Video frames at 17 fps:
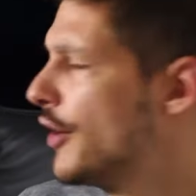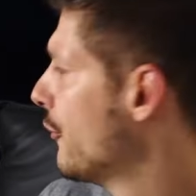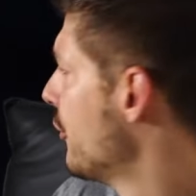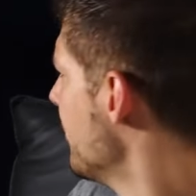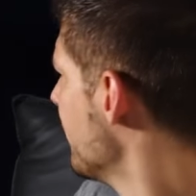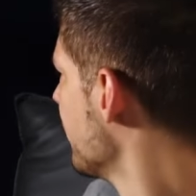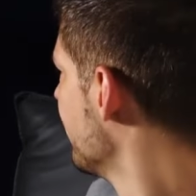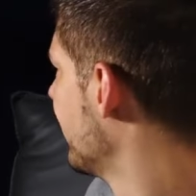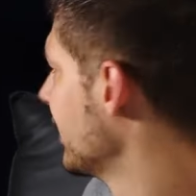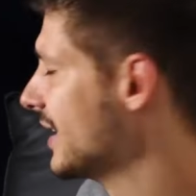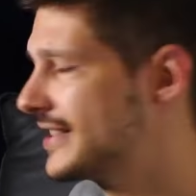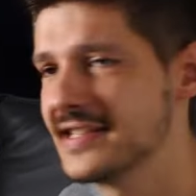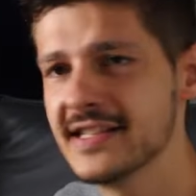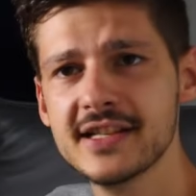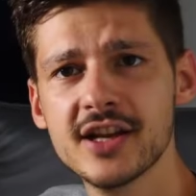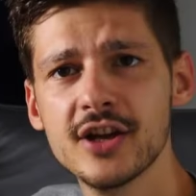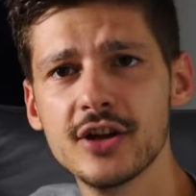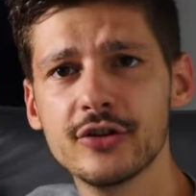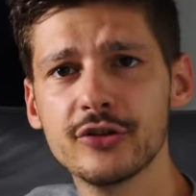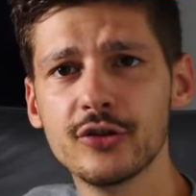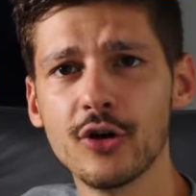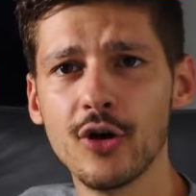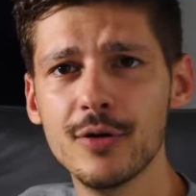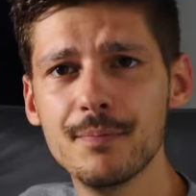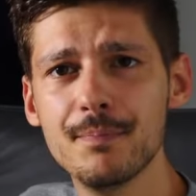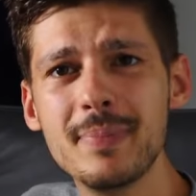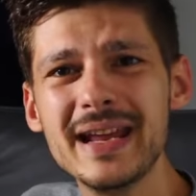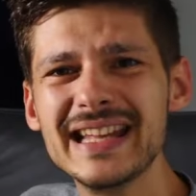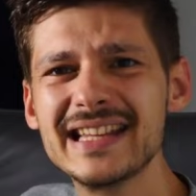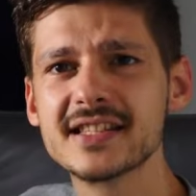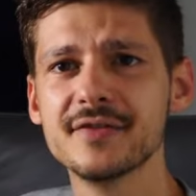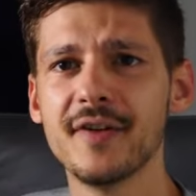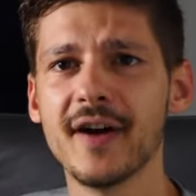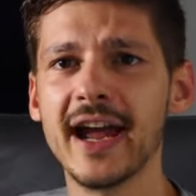65 Zoll
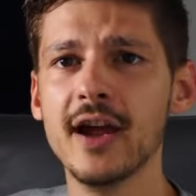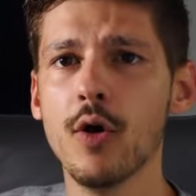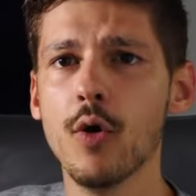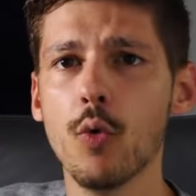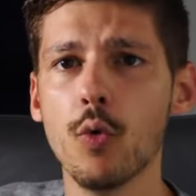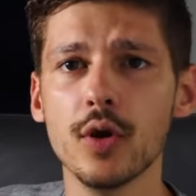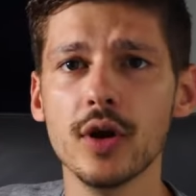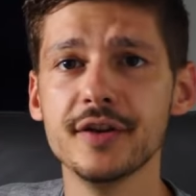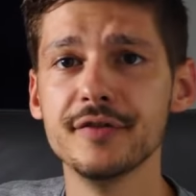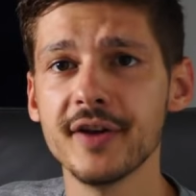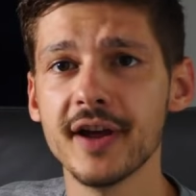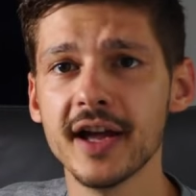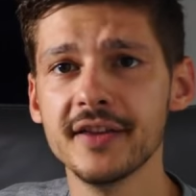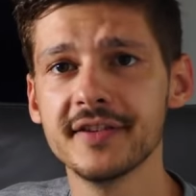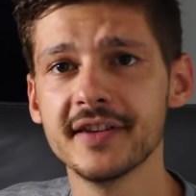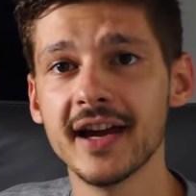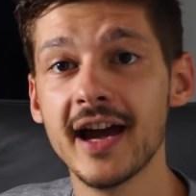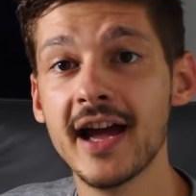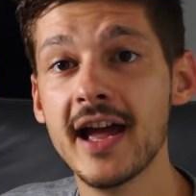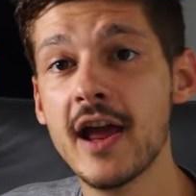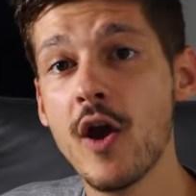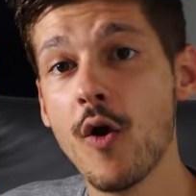B2 OLED-Fernseher.